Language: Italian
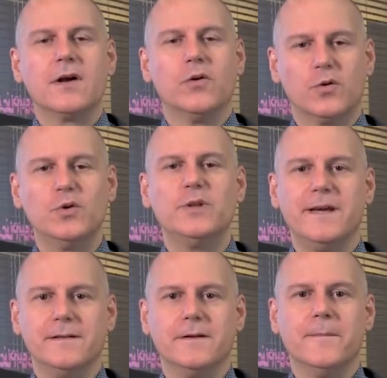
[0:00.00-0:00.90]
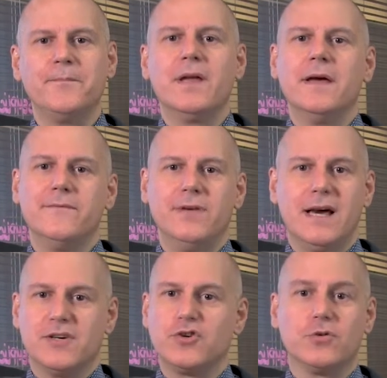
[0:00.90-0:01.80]
Concludendo, vi
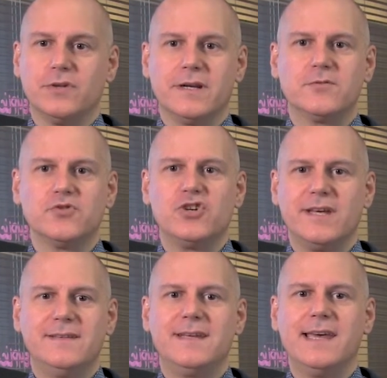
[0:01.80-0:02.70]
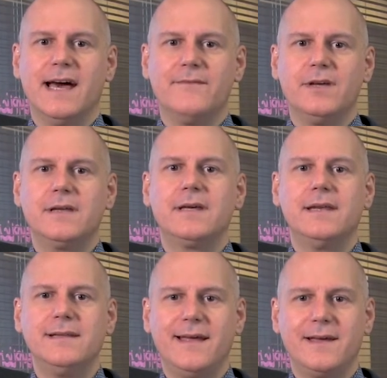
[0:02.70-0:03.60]
lascio con tre concetti chiave
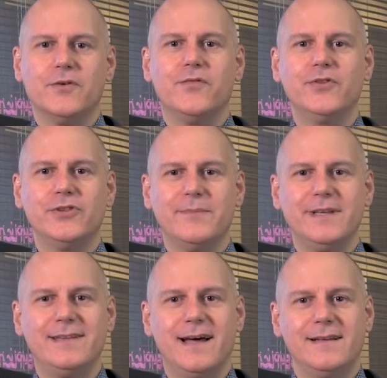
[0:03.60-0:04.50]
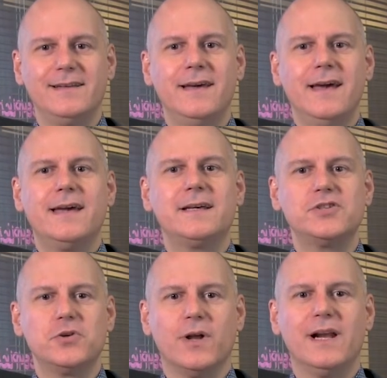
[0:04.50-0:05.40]
che ritengo fondamentali e che
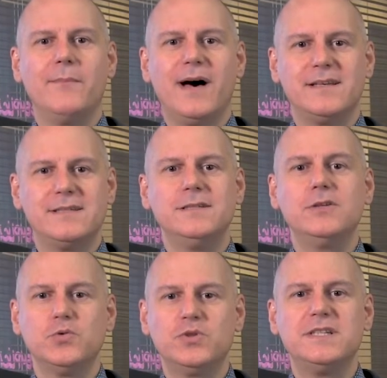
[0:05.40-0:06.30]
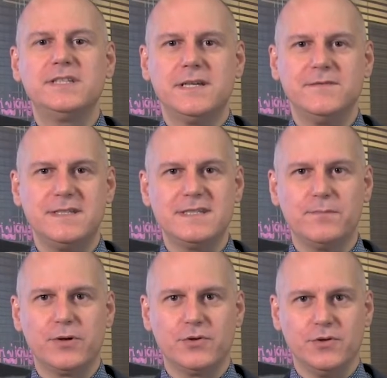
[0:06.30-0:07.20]
sono alla base di tutti i servizi
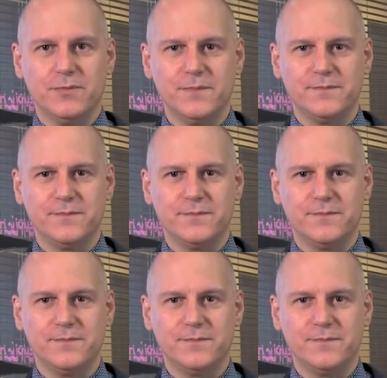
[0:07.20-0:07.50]
ProQ.